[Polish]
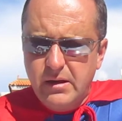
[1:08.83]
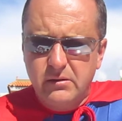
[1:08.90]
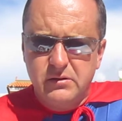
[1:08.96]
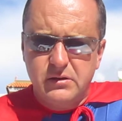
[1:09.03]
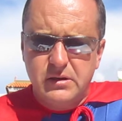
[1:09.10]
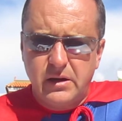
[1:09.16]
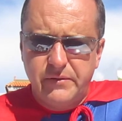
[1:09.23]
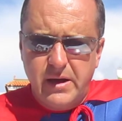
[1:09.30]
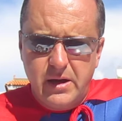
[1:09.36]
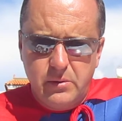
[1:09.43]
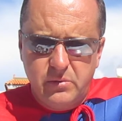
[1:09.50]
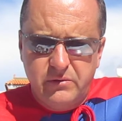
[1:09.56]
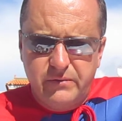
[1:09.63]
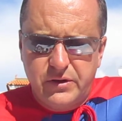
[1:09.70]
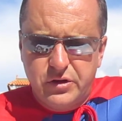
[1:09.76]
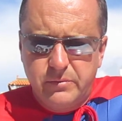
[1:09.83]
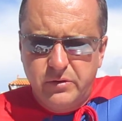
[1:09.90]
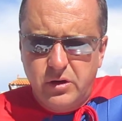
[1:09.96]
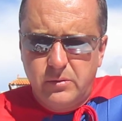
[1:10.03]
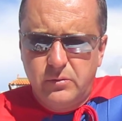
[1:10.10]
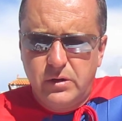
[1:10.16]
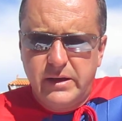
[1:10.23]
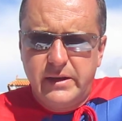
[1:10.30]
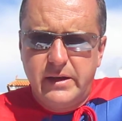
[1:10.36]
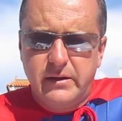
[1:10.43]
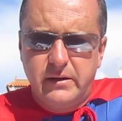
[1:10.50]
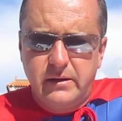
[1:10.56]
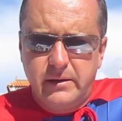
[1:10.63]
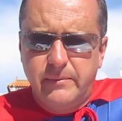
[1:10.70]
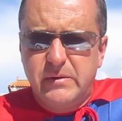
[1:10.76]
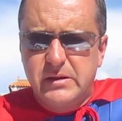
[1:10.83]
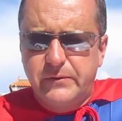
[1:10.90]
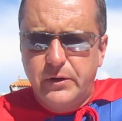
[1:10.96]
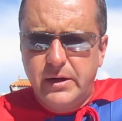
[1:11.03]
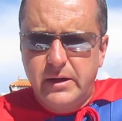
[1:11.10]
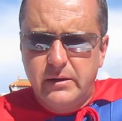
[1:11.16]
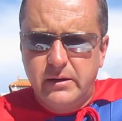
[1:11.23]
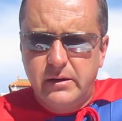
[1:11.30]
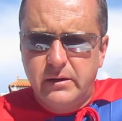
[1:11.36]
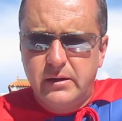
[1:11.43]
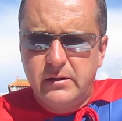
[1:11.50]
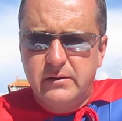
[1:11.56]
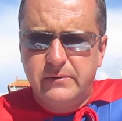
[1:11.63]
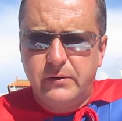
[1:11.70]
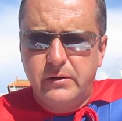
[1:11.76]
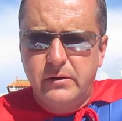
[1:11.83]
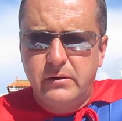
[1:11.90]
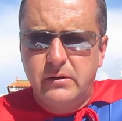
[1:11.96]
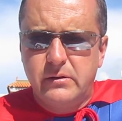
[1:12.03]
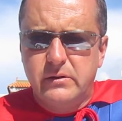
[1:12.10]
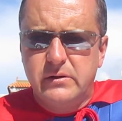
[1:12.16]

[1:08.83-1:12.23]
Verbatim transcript: zostawiają w waszym domu energię, swoje energie, swoje,